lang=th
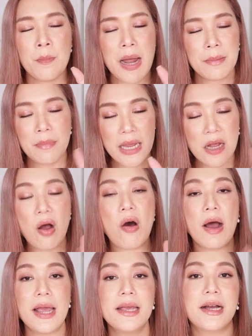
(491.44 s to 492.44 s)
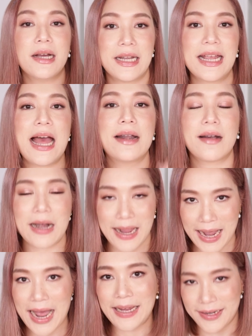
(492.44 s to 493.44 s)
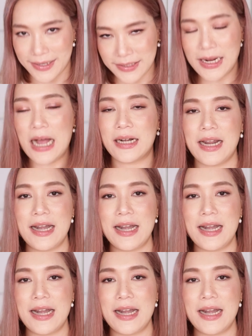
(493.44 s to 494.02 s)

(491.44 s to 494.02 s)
มันไม่ก่อให้เกิดการระคายเคือง